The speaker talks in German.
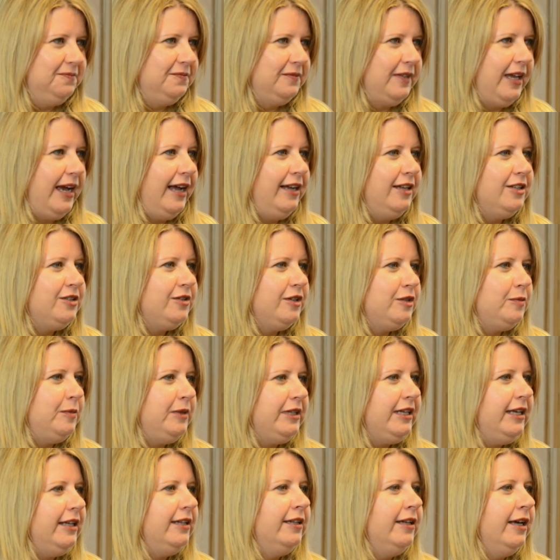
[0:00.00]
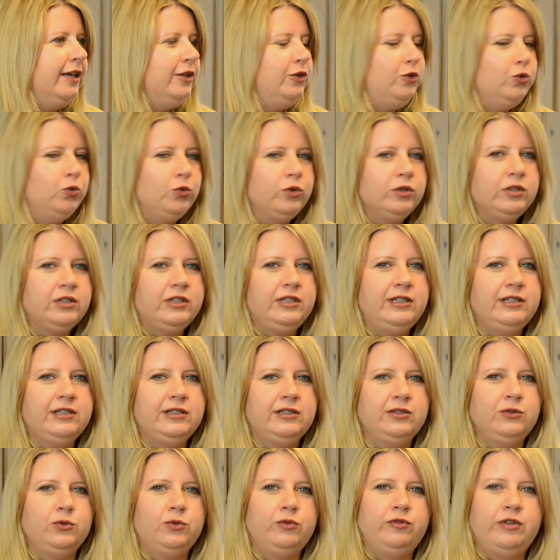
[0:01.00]
Alles, was mit Kindern,
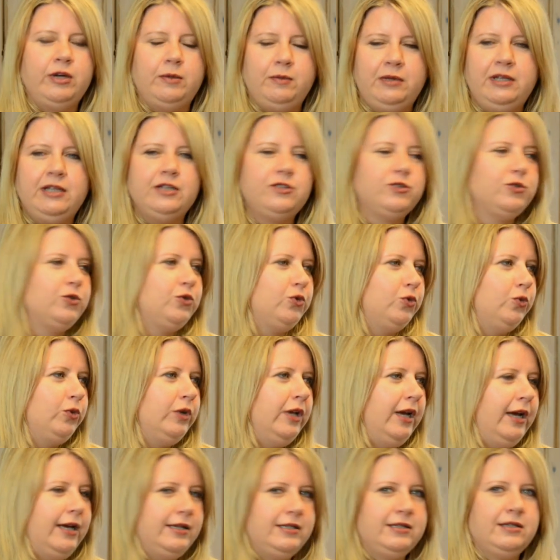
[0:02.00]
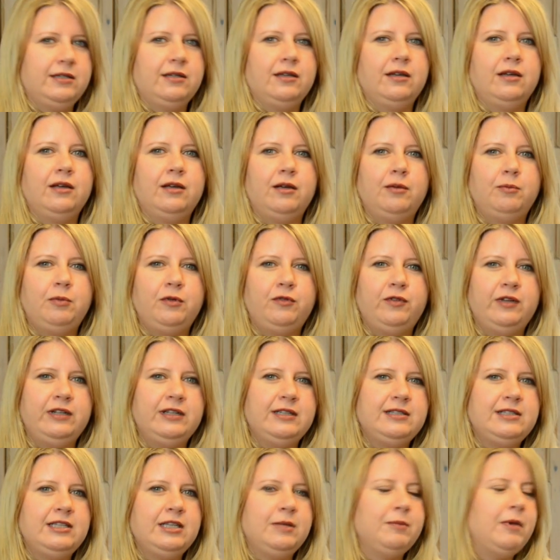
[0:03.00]
Jugendlichen und Familie zu tun hat,
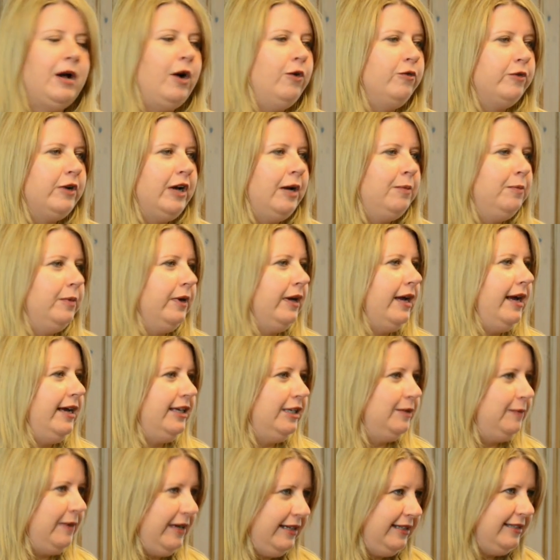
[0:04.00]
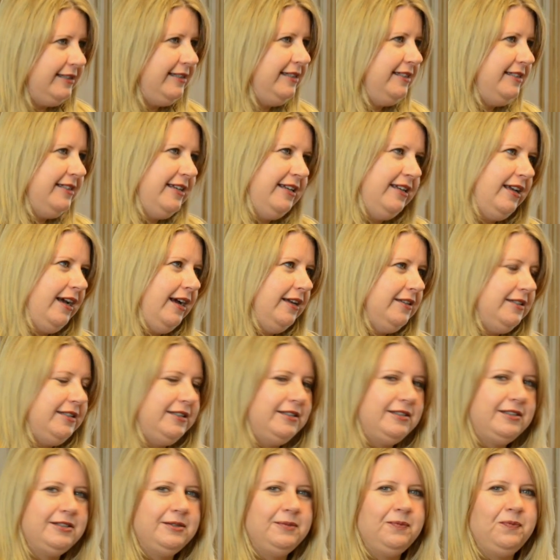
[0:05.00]
befindet sich im Aufgabenbereich meines
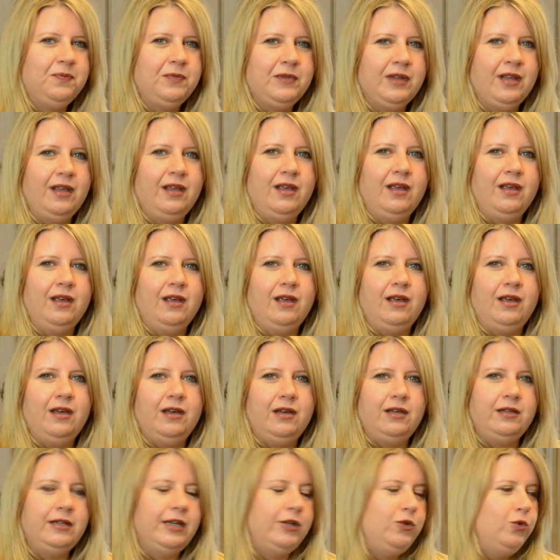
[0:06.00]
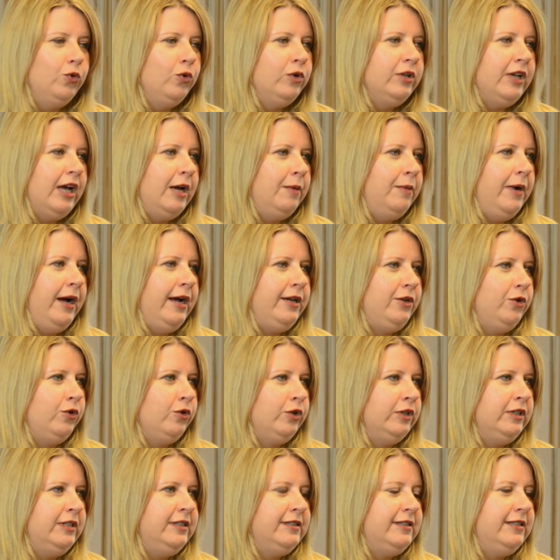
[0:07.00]
Dezernats. In der Jugendarbeit
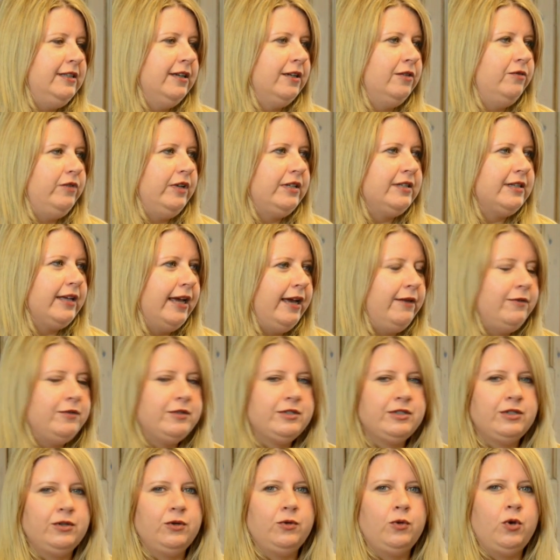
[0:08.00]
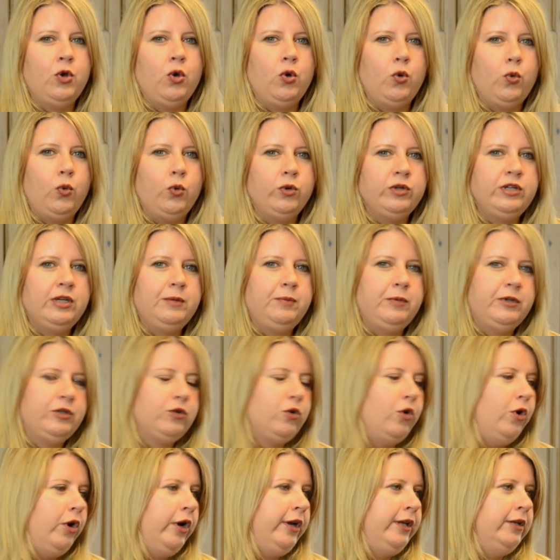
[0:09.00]
organisieren wir Treffs oder
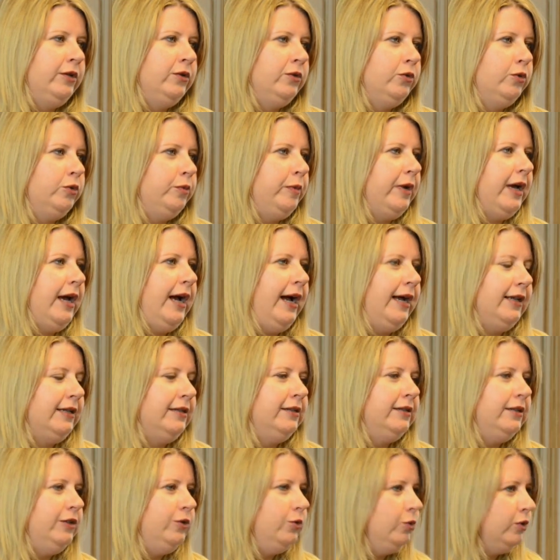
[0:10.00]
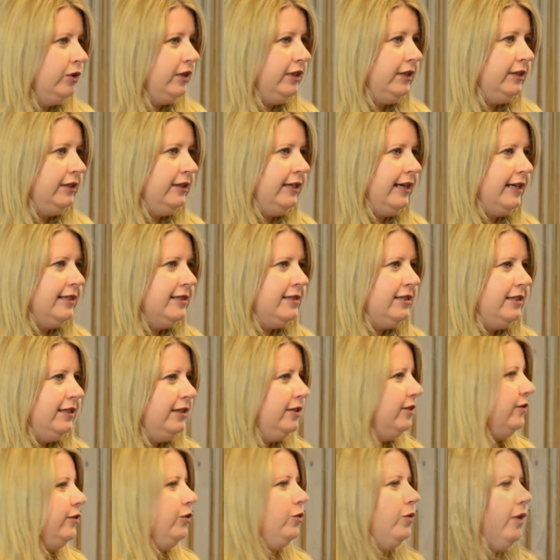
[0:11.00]
betreuen und beraten die Jugendlichen ganz
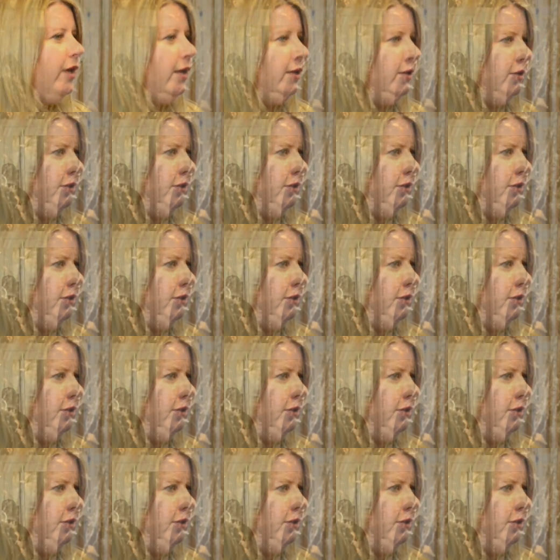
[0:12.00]
individuell in